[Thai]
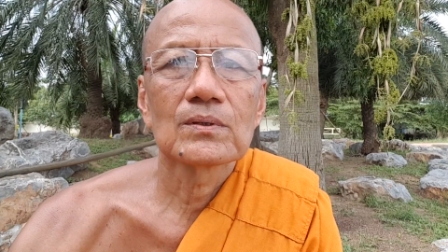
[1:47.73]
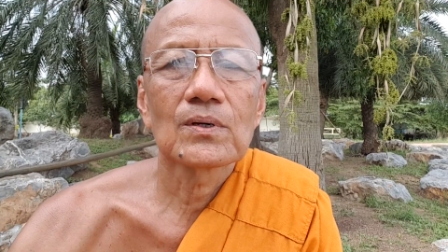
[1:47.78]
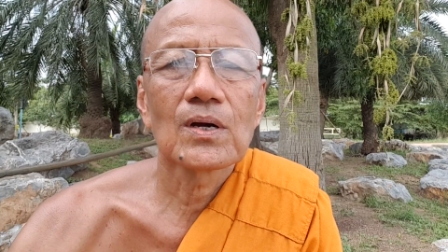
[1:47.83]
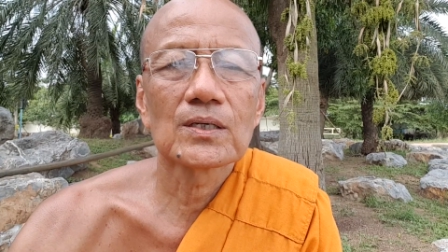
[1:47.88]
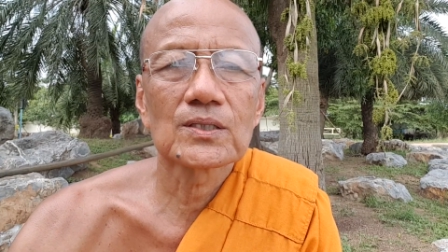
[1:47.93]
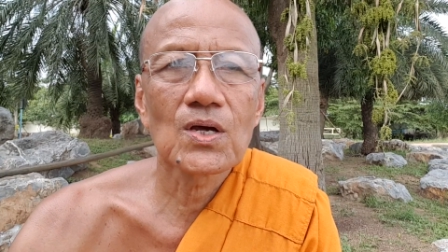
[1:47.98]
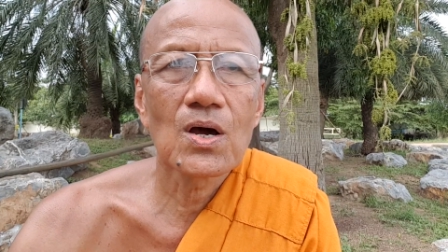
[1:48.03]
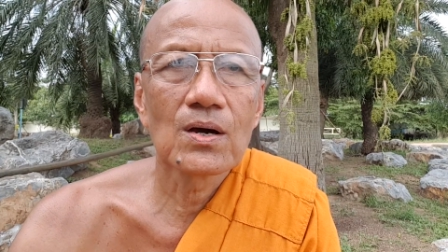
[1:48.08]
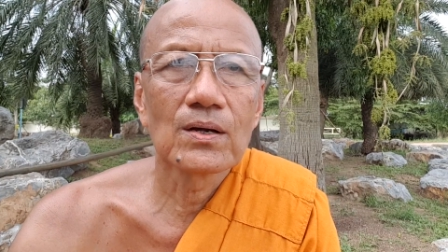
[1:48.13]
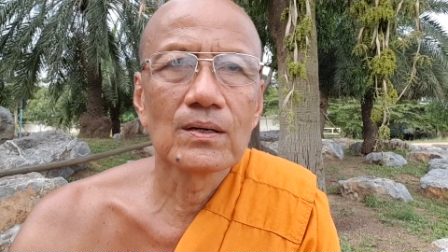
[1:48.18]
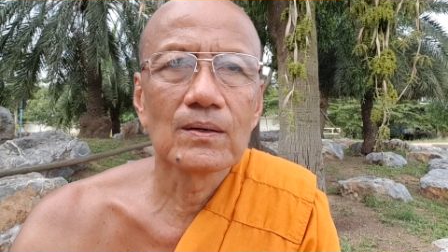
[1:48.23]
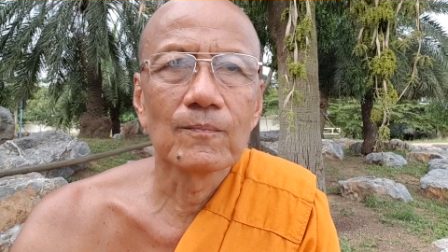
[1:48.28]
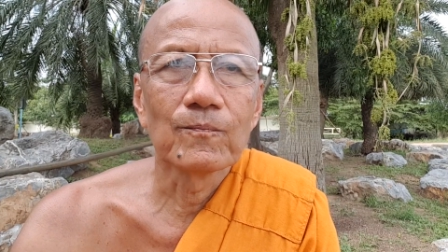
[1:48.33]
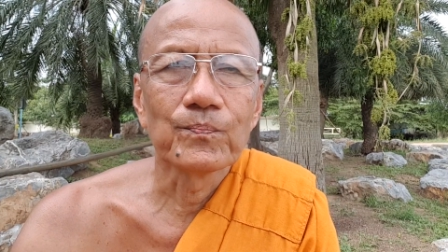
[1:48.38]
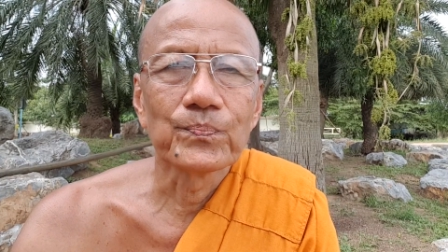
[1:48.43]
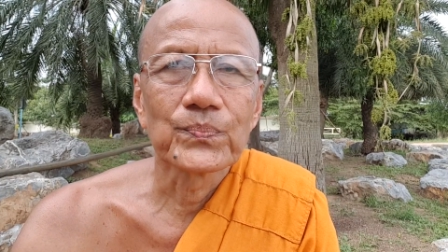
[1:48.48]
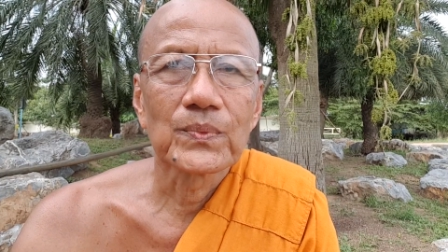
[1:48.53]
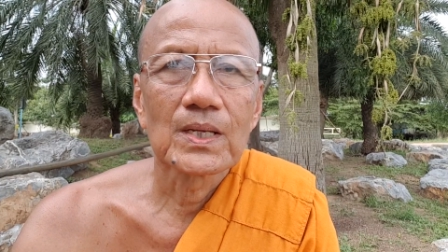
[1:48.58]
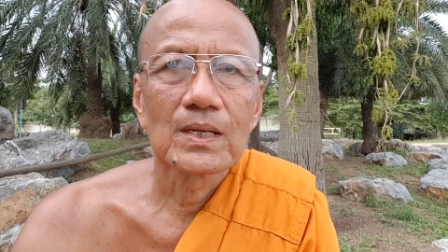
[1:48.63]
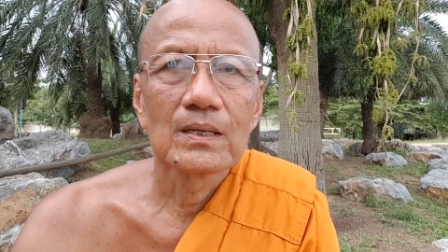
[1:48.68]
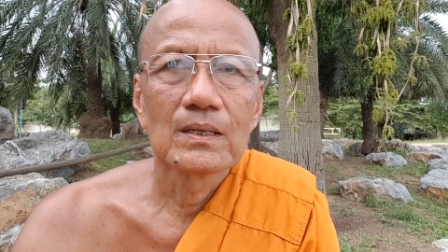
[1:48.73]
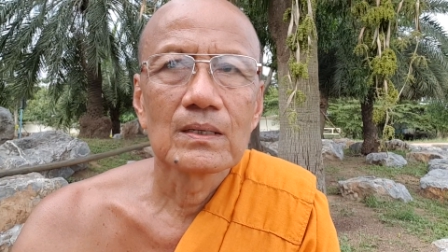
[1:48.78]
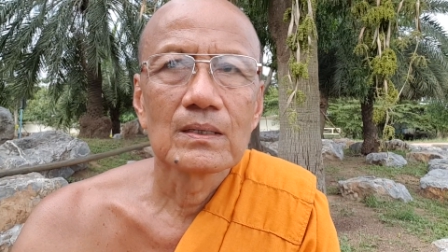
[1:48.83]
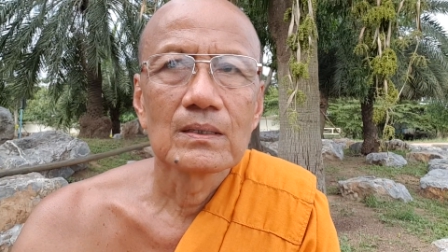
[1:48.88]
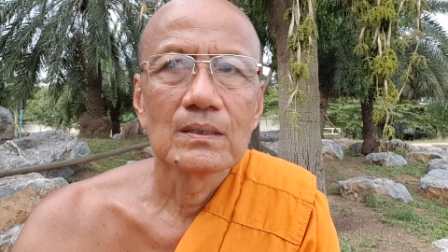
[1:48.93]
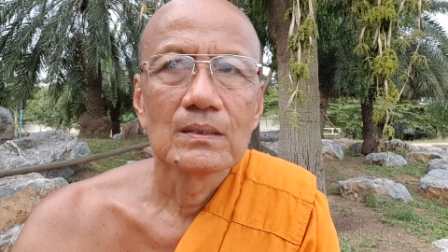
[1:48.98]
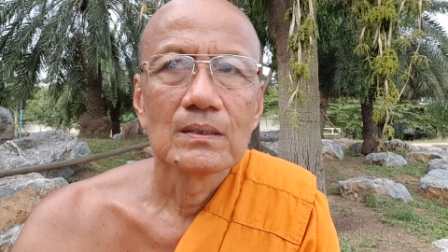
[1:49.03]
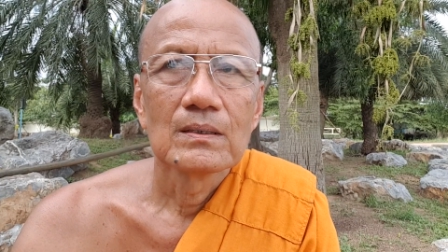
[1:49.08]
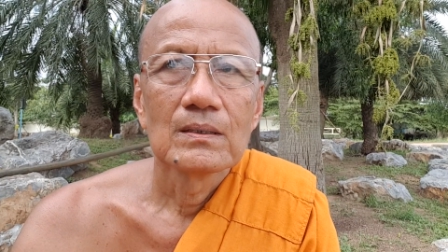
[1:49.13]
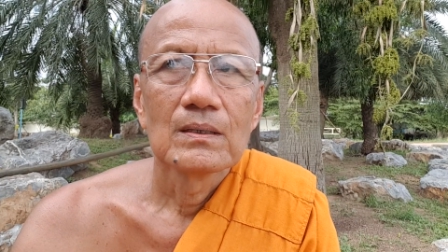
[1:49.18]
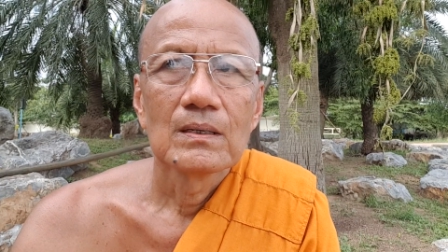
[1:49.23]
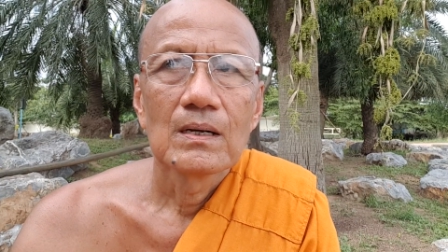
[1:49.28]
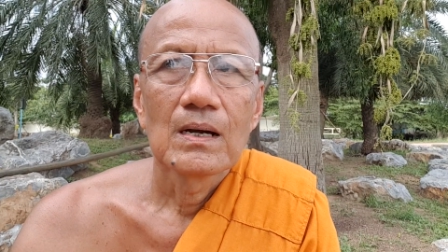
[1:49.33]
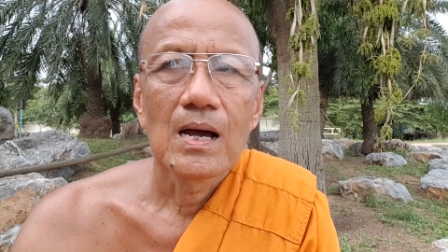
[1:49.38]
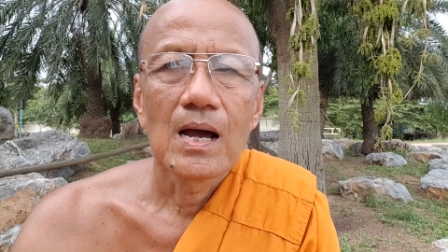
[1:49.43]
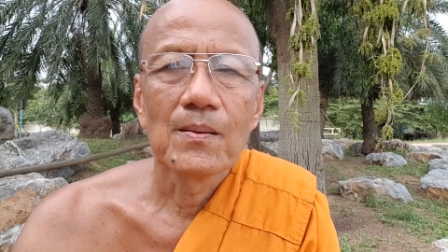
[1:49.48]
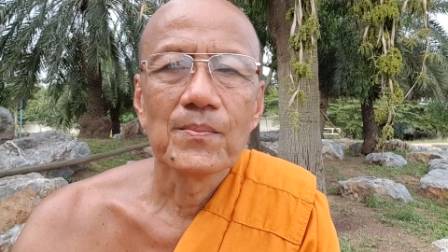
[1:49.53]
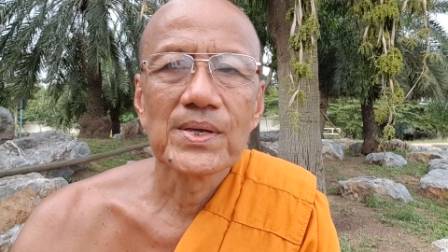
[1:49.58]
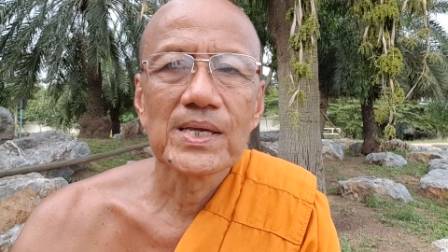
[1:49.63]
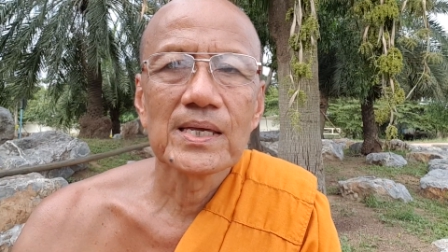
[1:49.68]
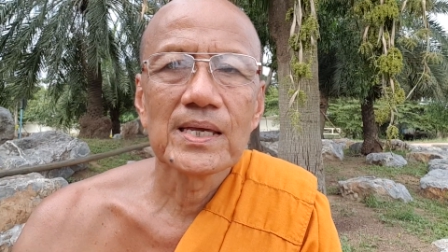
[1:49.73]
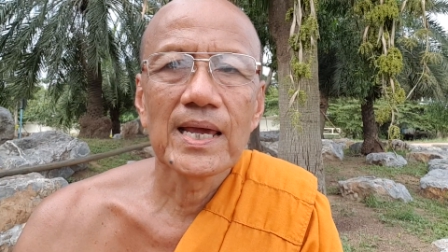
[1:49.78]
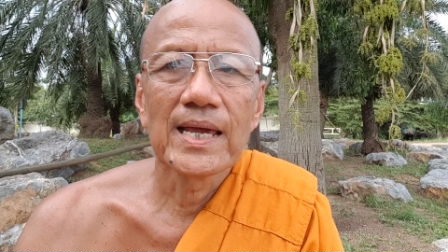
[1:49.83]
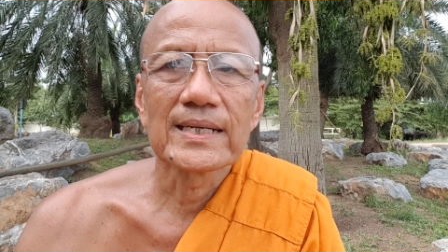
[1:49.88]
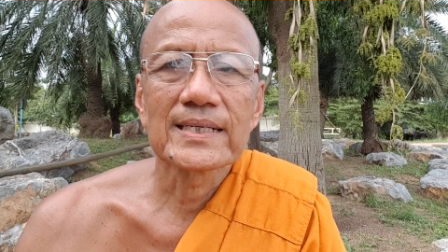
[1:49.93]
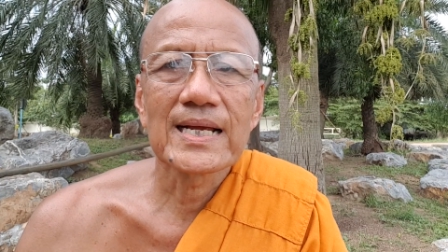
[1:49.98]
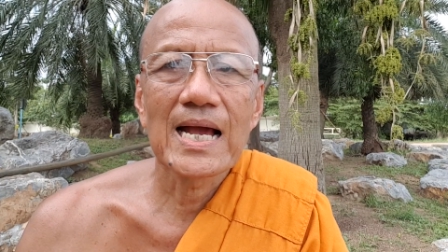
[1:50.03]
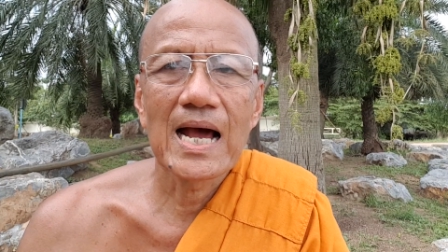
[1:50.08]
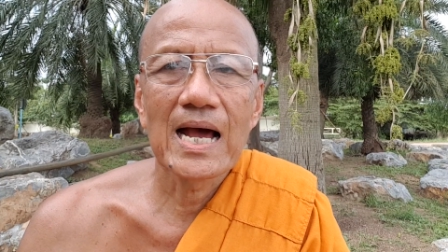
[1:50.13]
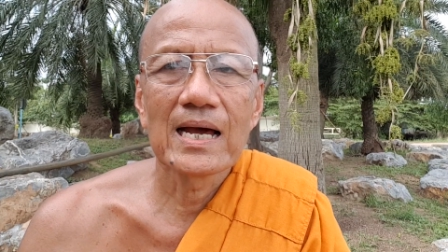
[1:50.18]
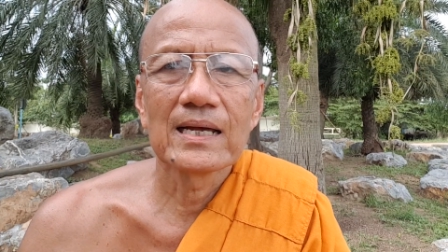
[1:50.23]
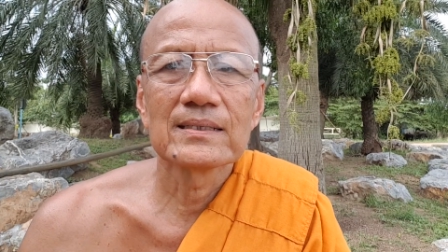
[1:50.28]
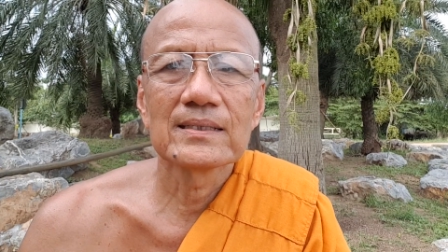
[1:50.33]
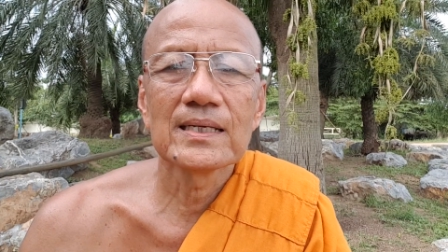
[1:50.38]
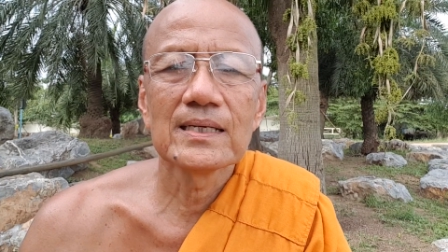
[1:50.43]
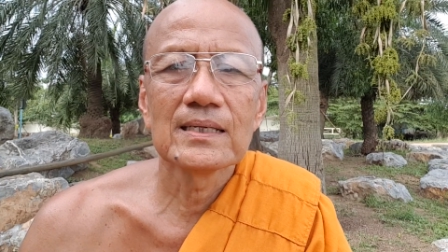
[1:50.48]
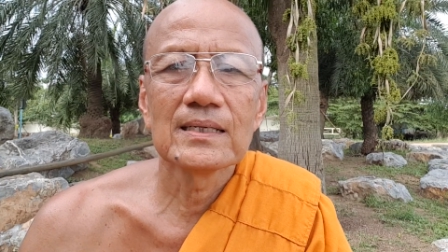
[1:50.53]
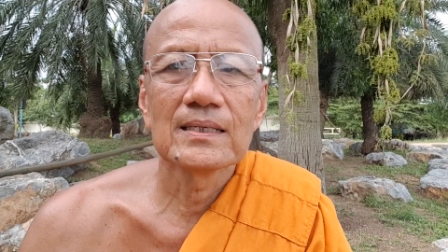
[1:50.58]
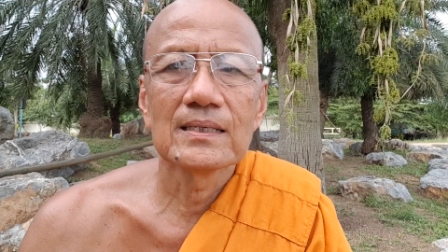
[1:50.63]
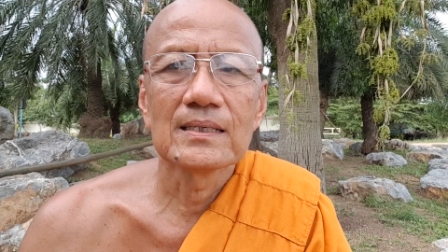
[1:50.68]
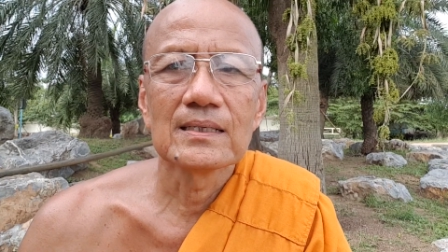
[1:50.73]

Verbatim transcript: ก็ต้องอมีเหตุการณ์ที่